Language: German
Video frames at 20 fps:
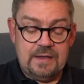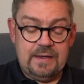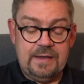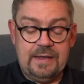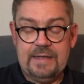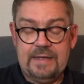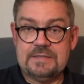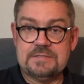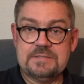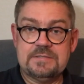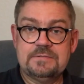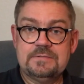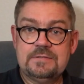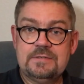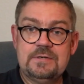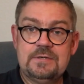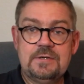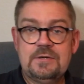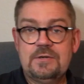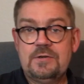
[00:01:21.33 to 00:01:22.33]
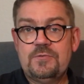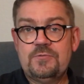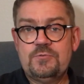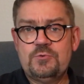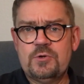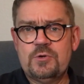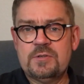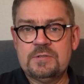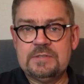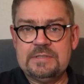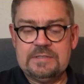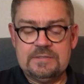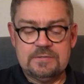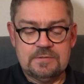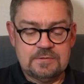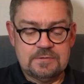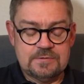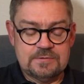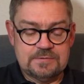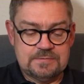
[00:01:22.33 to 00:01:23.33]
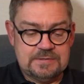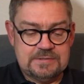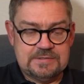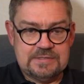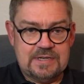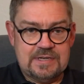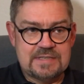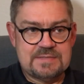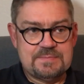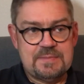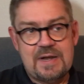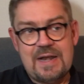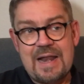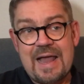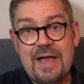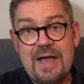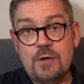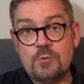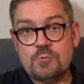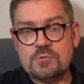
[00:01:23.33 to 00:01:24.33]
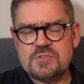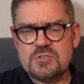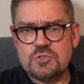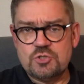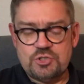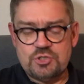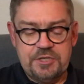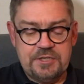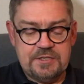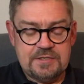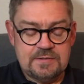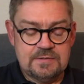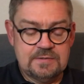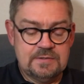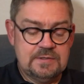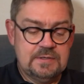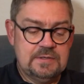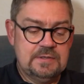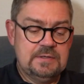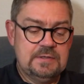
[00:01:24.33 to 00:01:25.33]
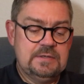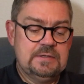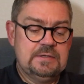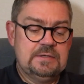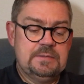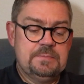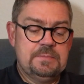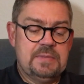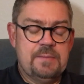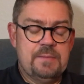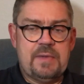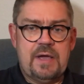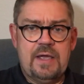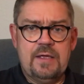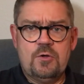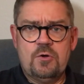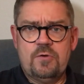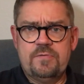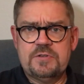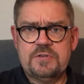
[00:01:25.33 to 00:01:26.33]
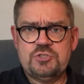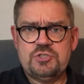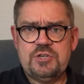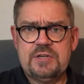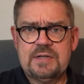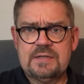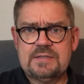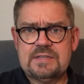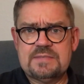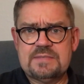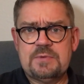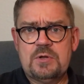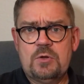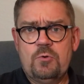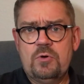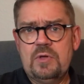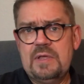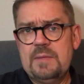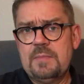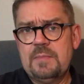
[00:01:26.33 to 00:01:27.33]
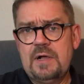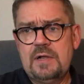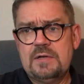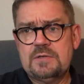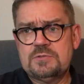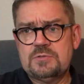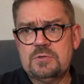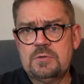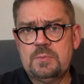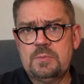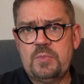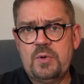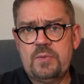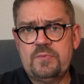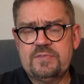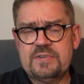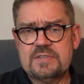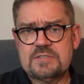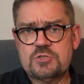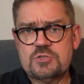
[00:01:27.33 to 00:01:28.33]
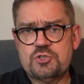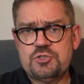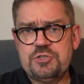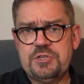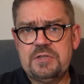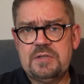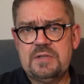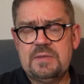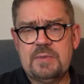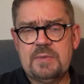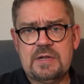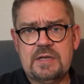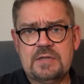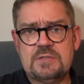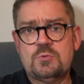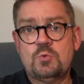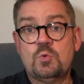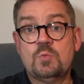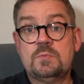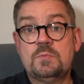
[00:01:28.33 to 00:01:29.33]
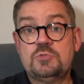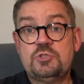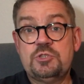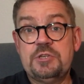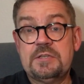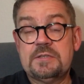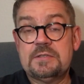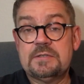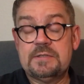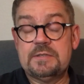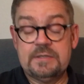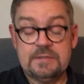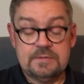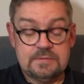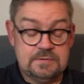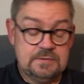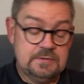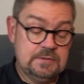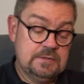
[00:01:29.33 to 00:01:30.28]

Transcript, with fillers: Head für die, äh, ich sage jetzt mal, Lagerungsgeschichten beim Einkauf entschieden hat, dass man auch eben halt äh, Bourbonfassgeschichten, die man hatte, umschichtet in